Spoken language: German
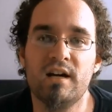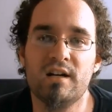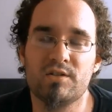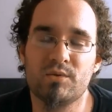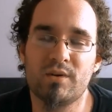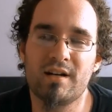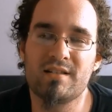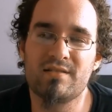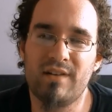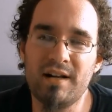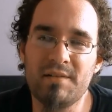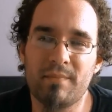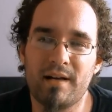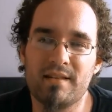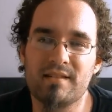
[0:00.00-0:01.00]
Sogar das
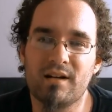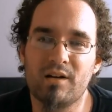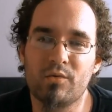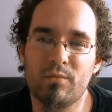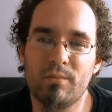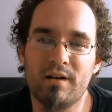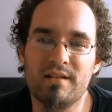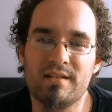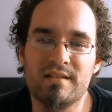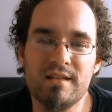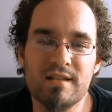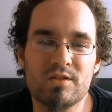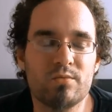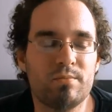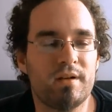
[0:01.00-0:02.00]
Waldmeister-Aroma ist
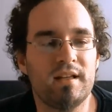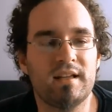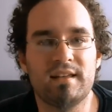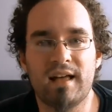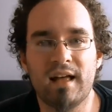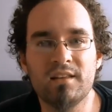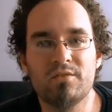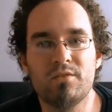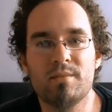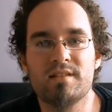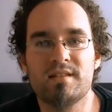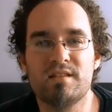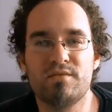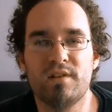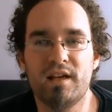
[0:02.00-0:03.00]
nicht so prägnant, wie man
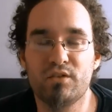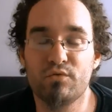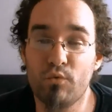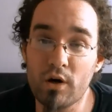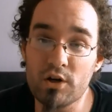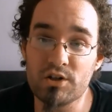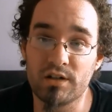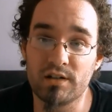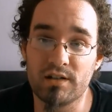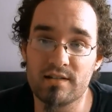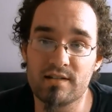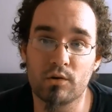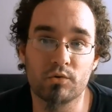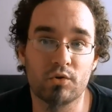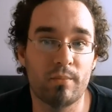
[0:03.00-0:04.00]
es sich vielleicht vorstellt,
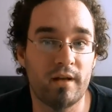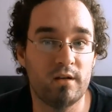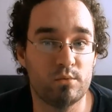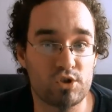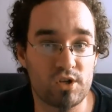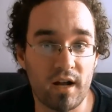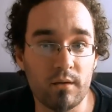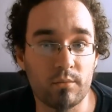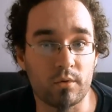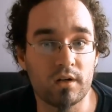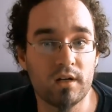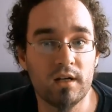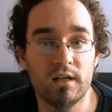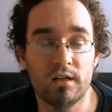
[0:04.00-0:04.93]
jetzt auch durch meine Beschreibung.